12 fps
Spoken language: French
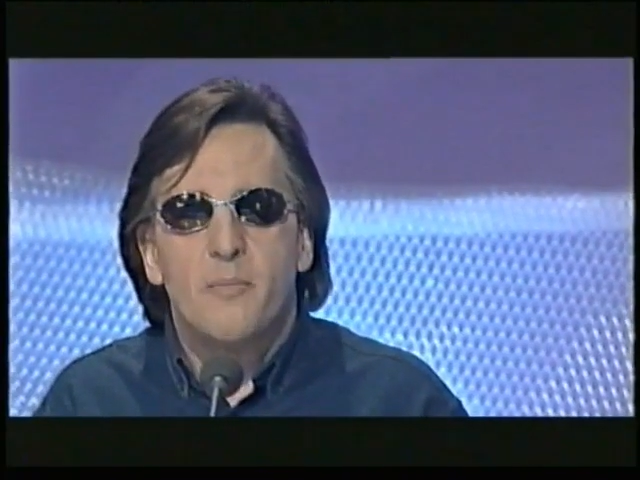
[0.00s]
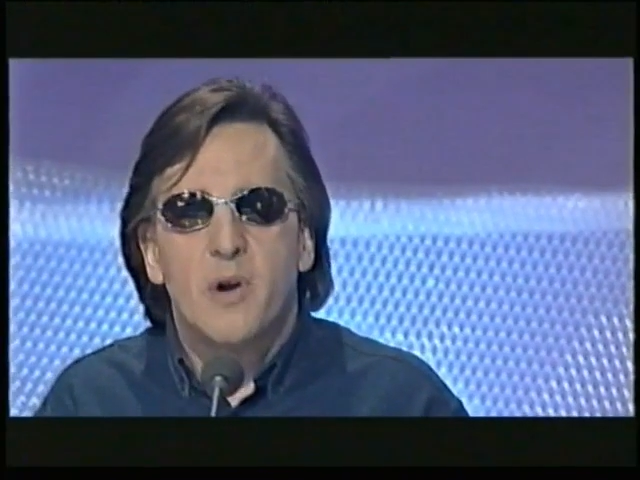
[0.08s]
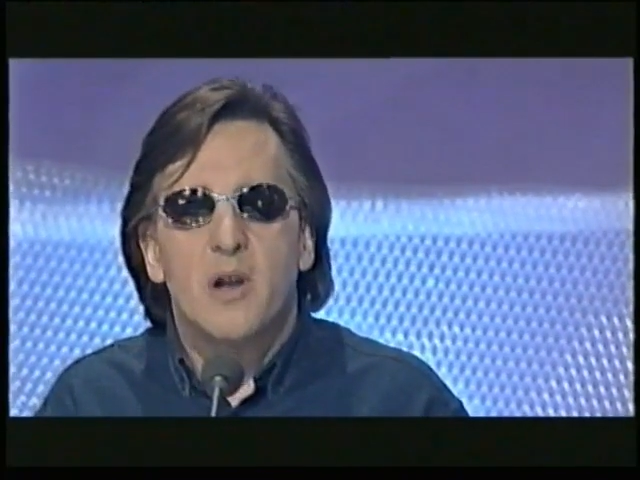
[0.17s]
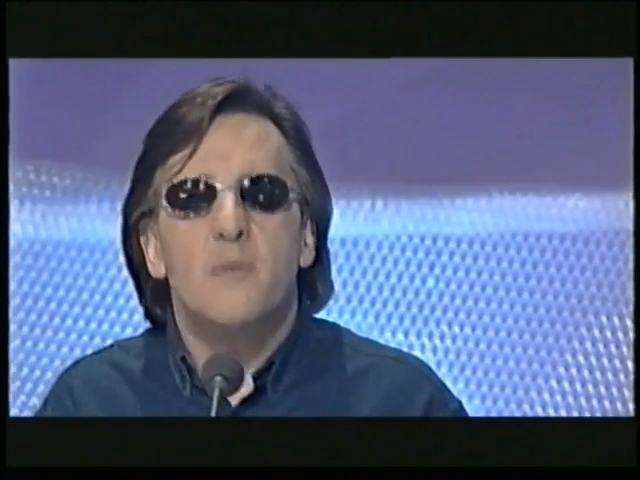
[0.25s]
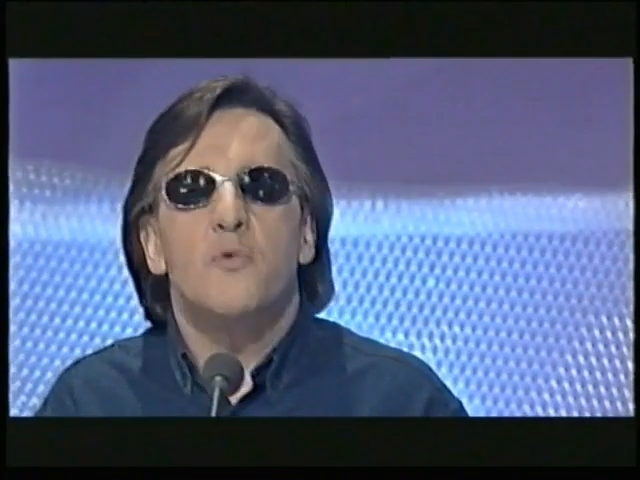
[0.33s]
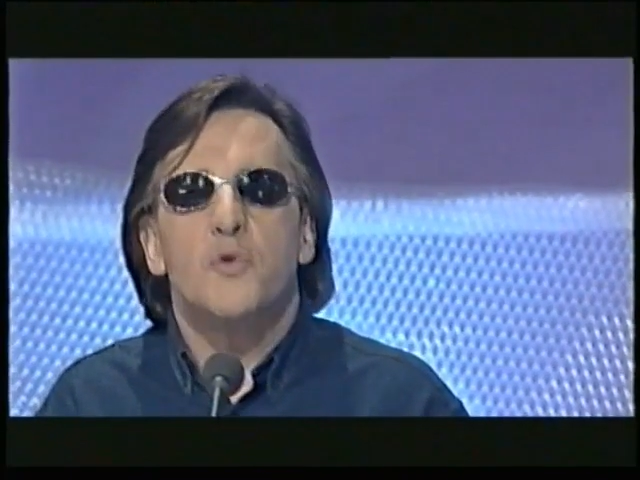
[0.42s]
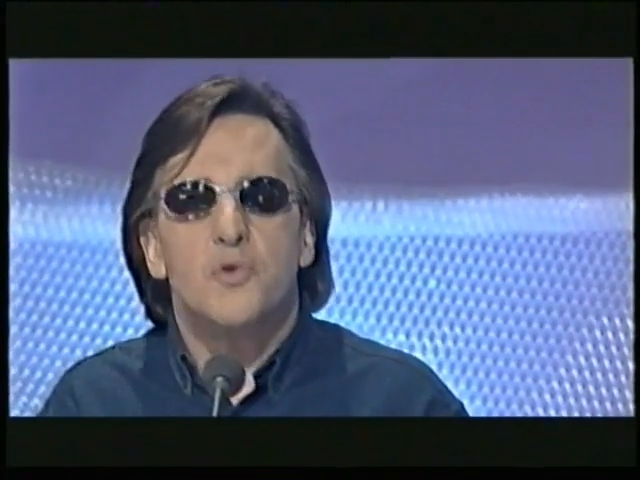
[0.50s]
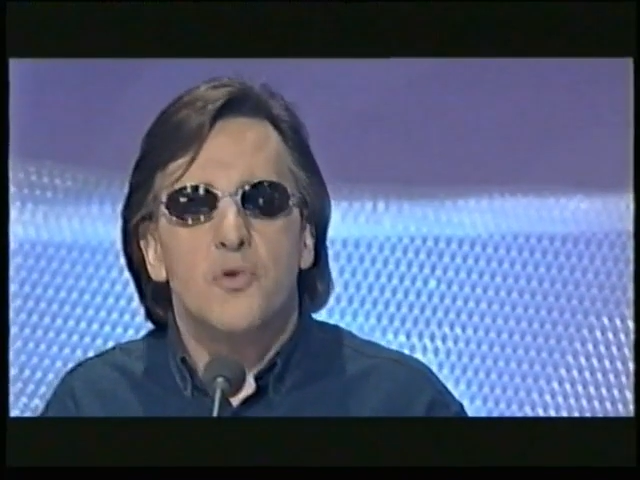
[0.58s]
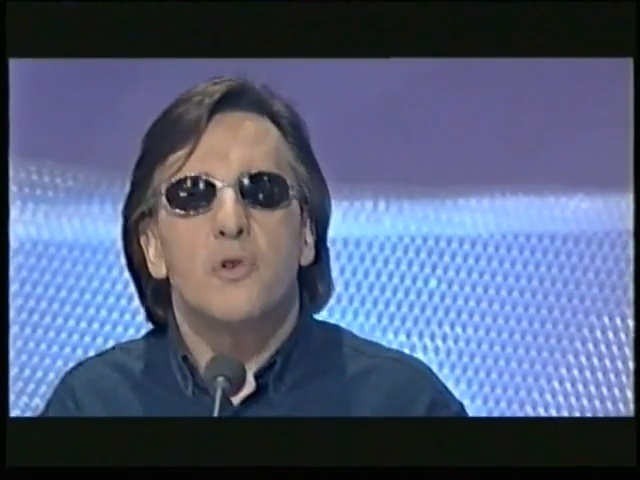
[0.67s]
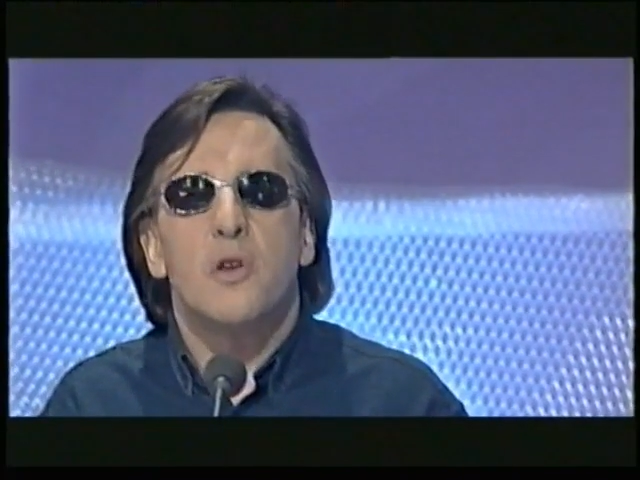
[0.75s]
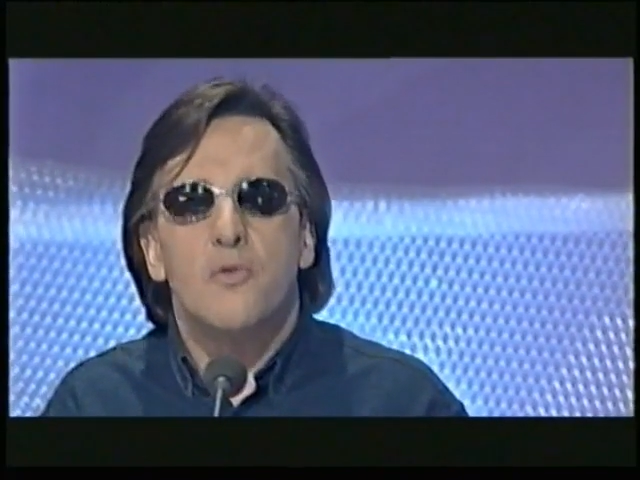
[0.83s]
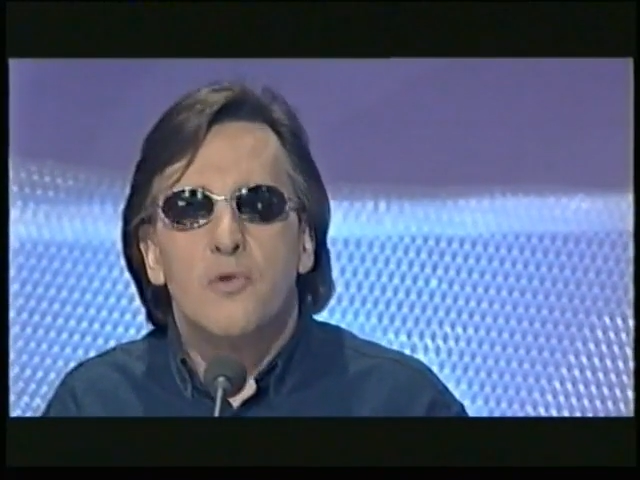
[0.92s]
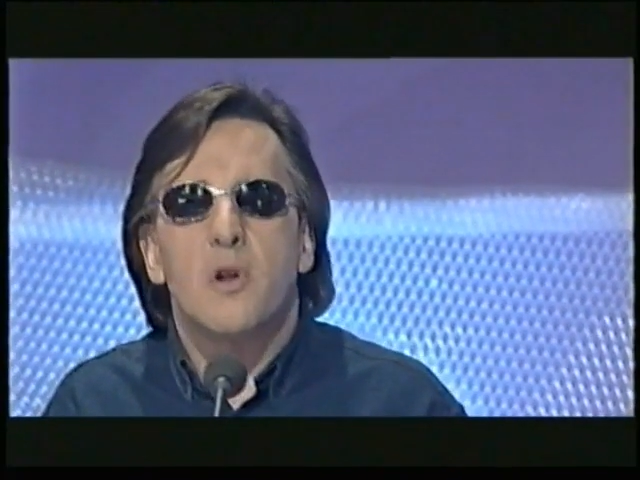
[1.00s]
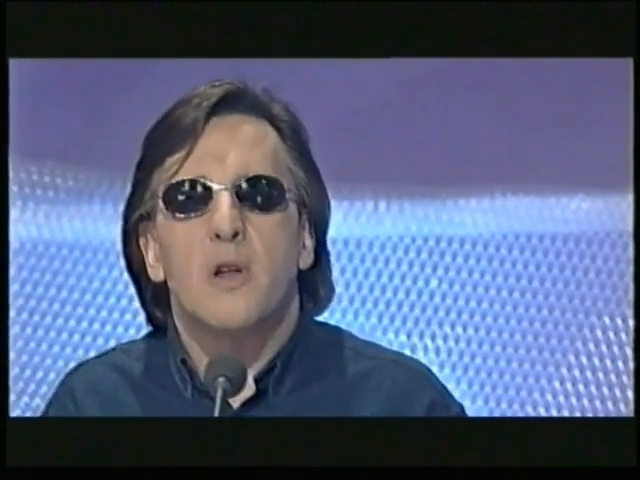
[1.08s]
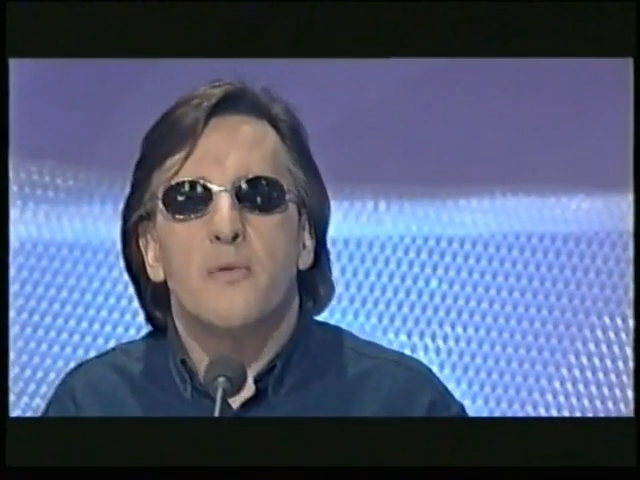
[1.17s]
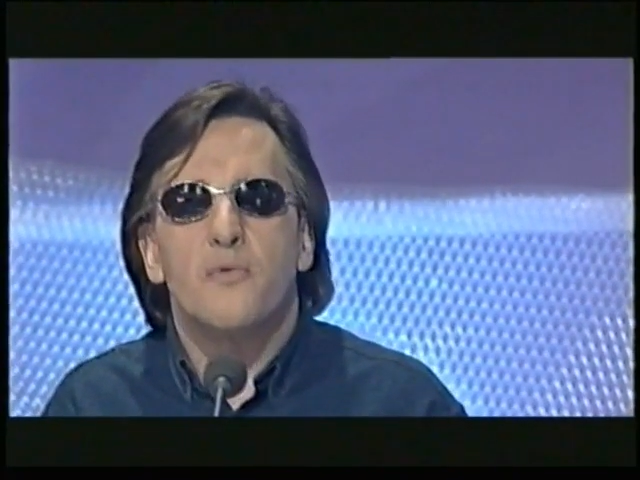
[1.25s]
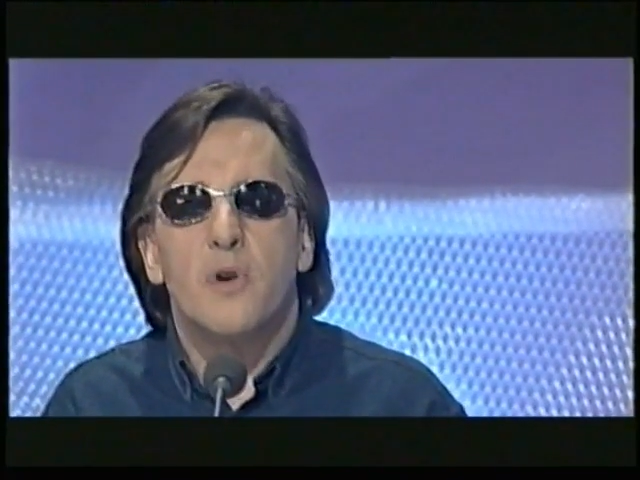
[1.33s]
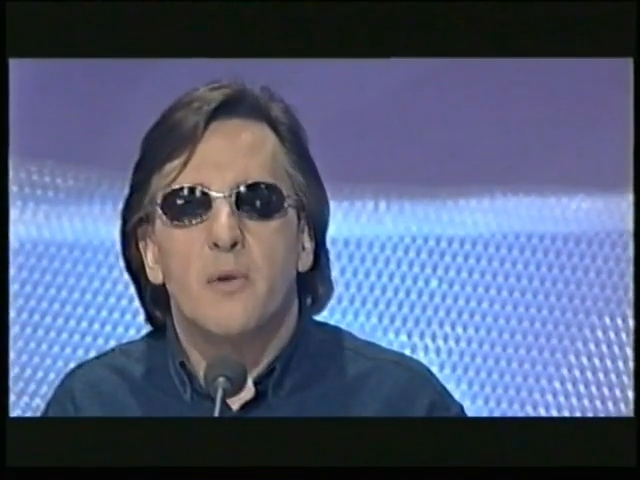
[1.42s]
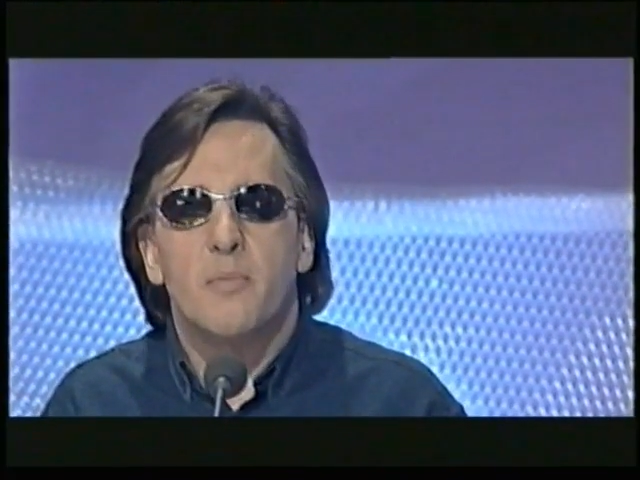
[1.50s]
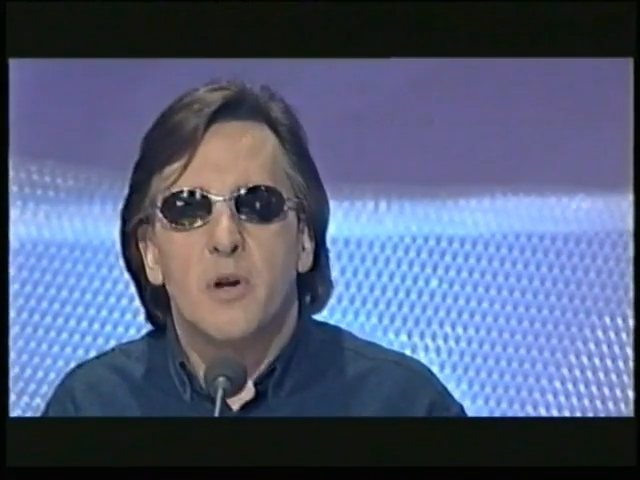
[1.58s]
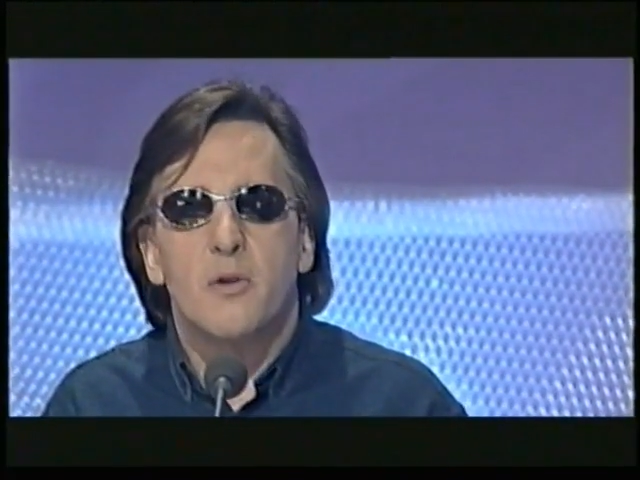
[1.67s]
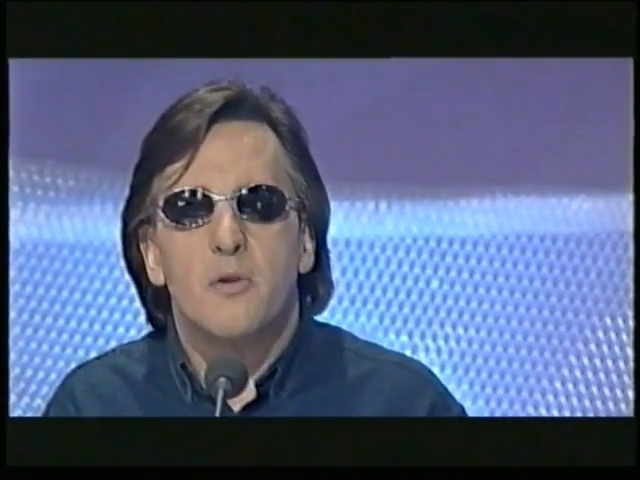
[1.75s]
par l'émotion qu'il y a eu dans la voix, par,